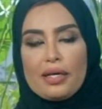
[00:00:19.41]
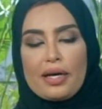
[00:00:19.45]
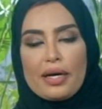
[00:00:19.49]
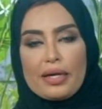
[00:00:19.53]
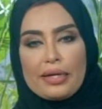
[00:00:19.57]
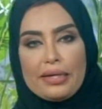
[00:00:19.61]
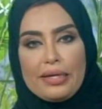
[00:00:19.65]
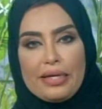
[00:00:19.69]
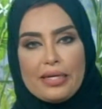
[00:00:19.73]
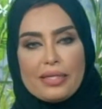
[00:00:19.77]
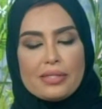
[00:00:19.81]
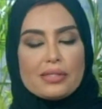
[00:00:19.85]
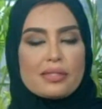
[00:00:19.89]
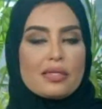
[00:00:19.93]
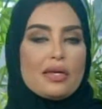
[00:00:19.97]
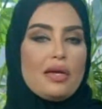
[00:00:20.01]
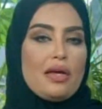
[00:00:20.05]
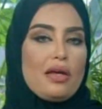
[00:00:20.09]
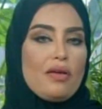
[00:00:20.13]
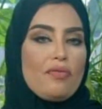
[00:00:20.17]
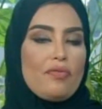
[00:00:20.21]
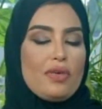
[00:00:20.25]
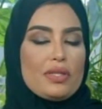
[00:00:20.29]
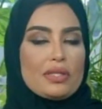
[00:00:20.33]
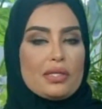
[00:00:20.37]
تقليص
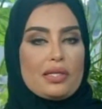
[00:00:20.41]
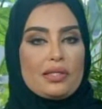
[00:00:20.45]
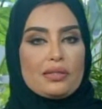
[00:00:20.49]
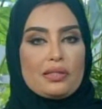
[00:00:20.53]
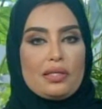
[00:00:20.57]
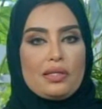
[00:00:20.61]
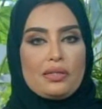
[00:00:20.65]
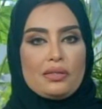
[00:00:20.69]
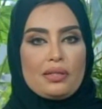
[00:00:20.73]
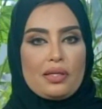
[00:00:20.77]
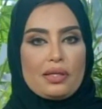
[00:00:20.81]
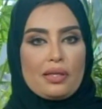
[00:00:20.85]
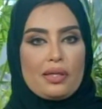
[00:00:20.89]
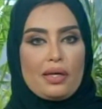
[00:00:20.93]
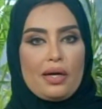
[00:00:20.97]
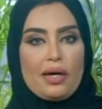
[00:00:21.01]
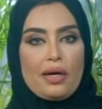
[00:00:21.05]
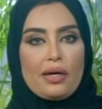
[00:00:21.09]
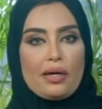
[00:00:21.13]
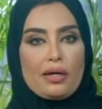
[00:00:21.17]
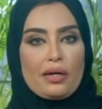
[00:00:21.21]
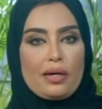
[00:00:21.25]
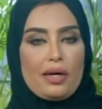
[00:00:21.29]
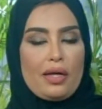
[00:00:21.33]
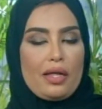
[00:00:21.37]
فترة
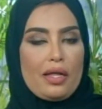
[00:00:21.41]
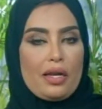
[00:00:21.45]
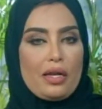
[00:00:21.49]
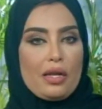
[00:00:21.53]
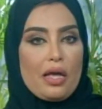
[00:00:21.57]
انتظار